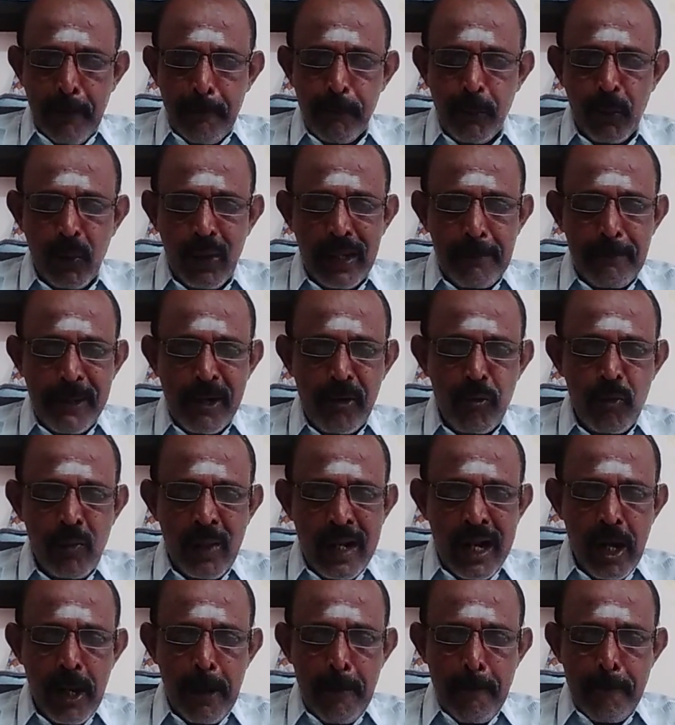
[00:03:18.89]
புகழ்
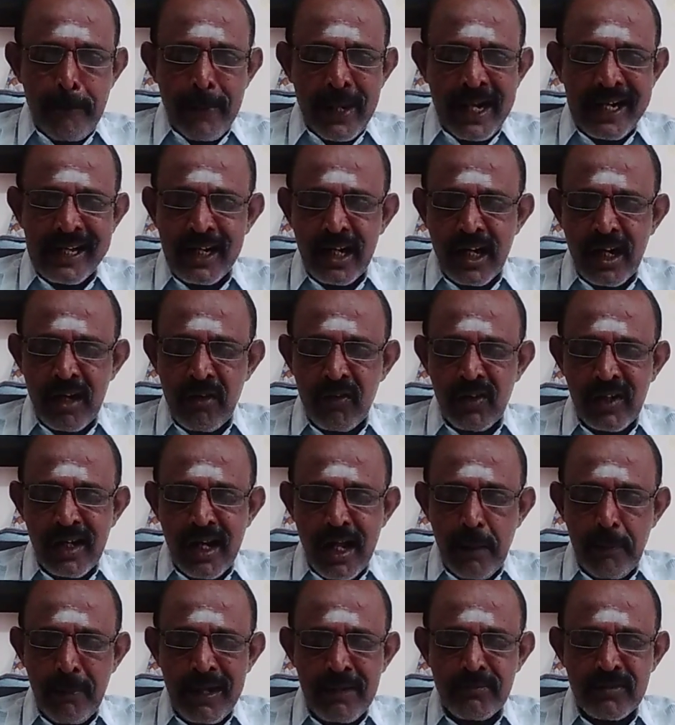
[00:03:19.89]
பரவும் காலம் பகற்கனவுகளால்
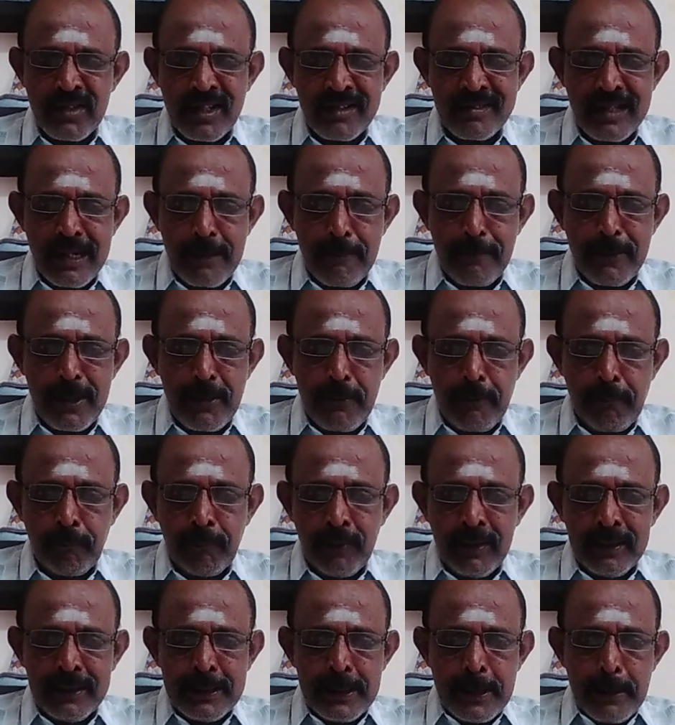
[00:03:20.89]
கனவுகளால் மனம் சஞ்சலப்படும்
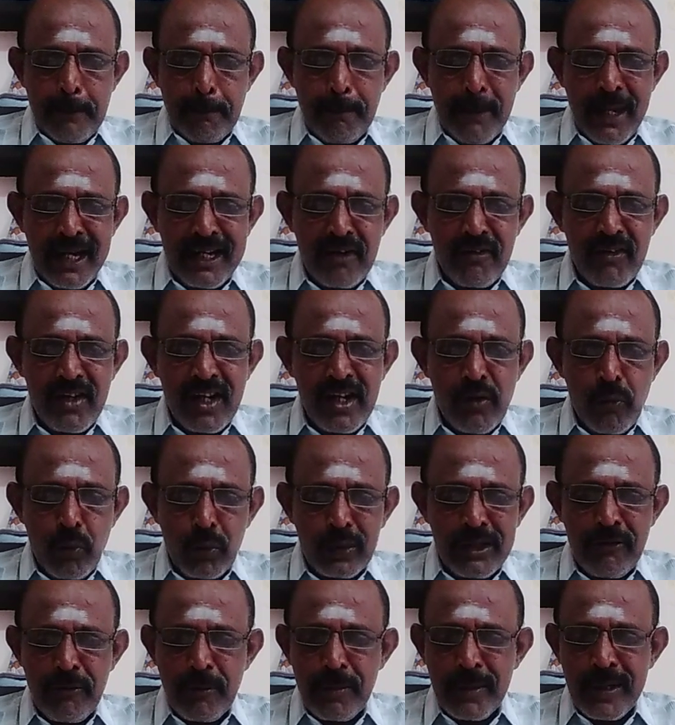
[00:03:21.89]
மற்றவர்களின்
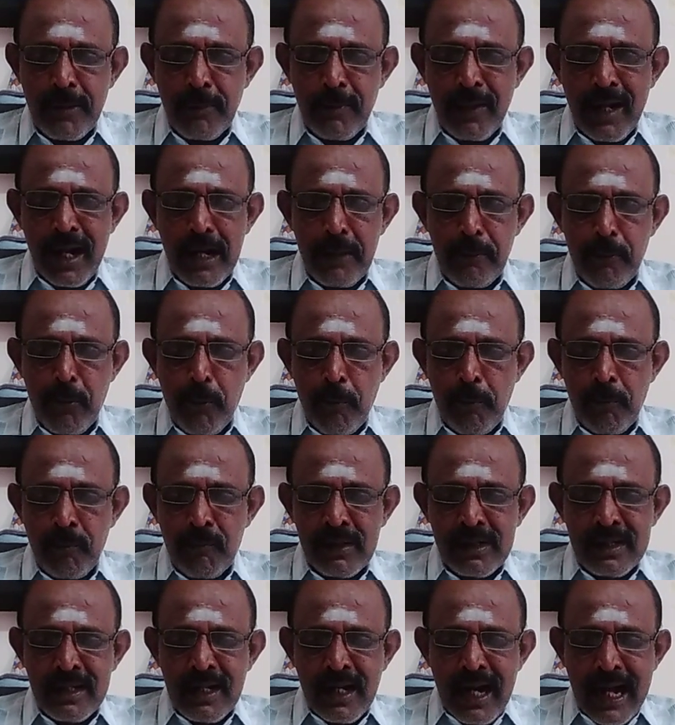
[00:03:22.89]
உதவி பெறும் காலமும்
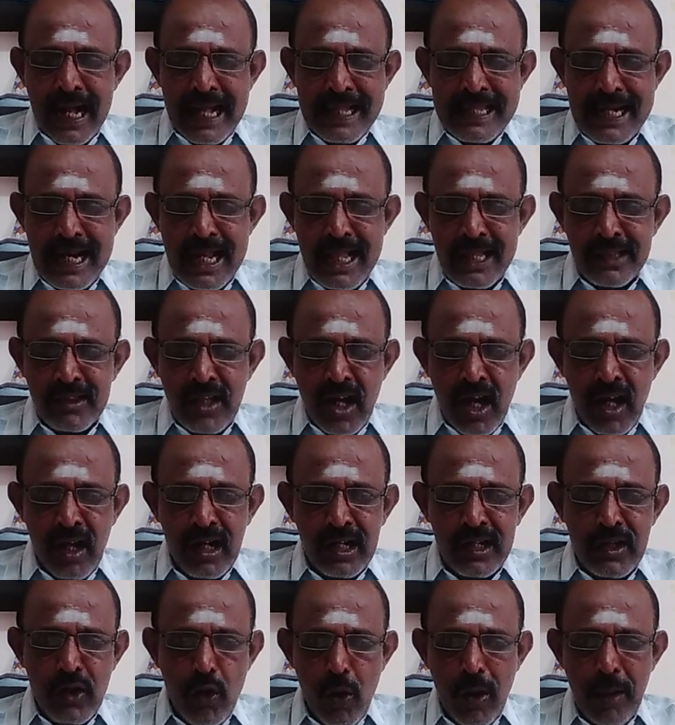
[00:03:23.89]
அதனால்
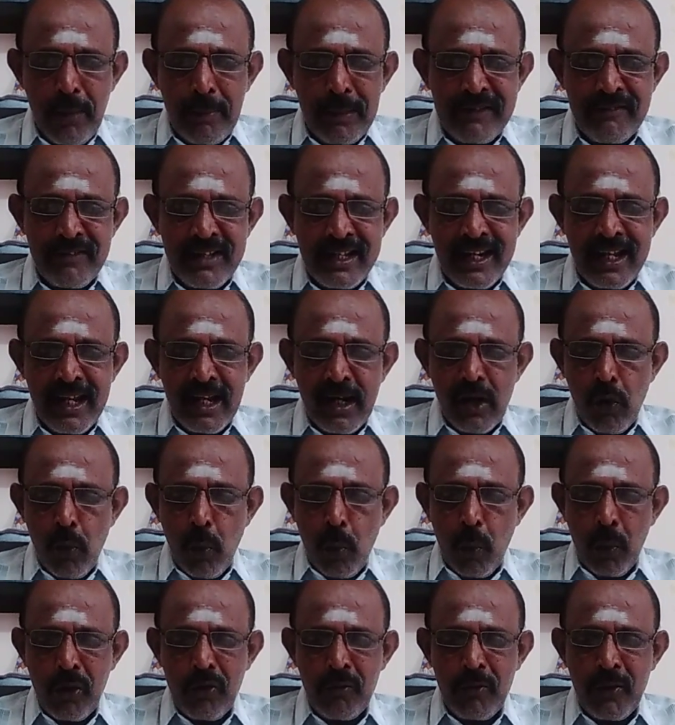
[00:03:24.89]
தாங்கள் யோகம் அடைவீர்கள்
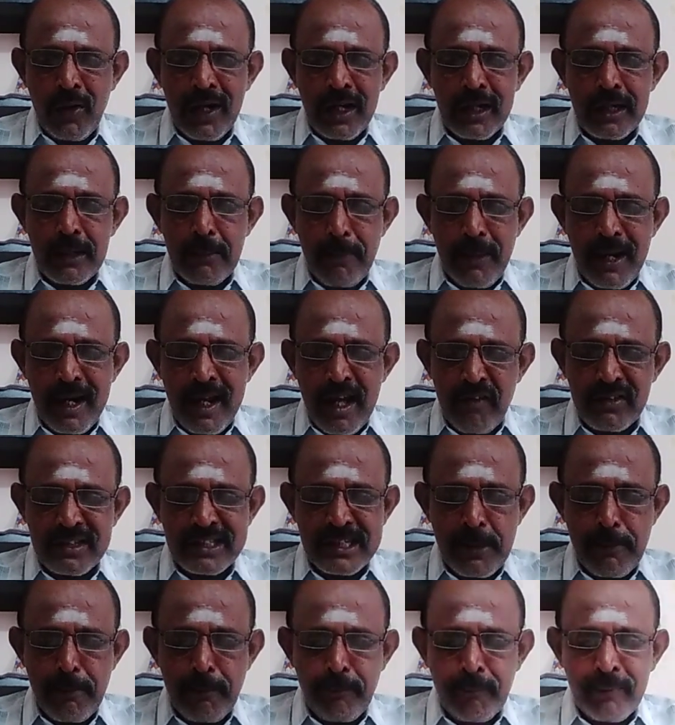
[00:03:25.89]
உணவு கட்டுப்பாடு
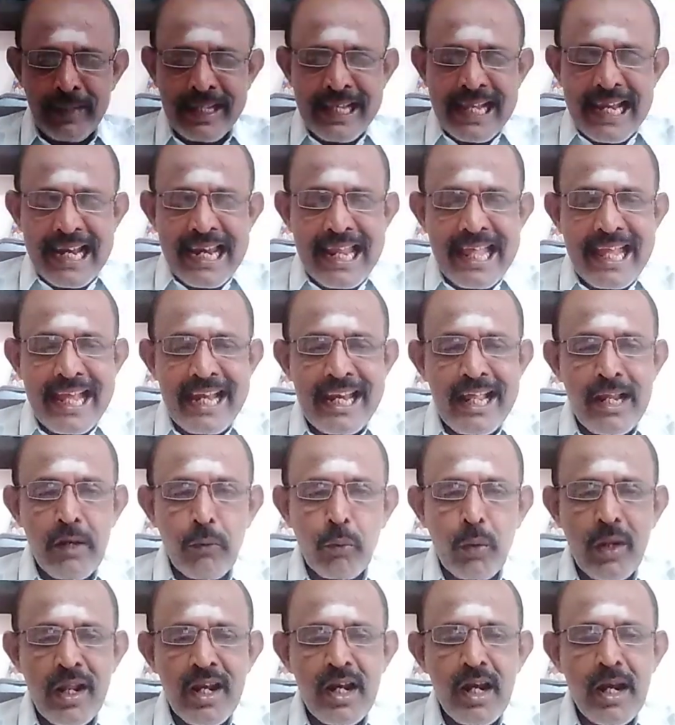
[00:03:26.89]
அவசியம்
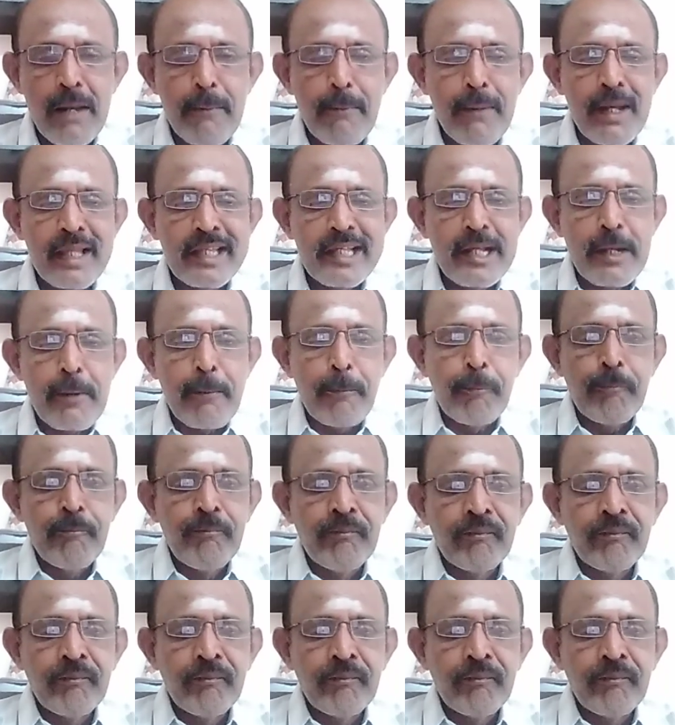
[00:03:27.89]
இல்லையெனில் உடல்நலம் பாதிக்கும்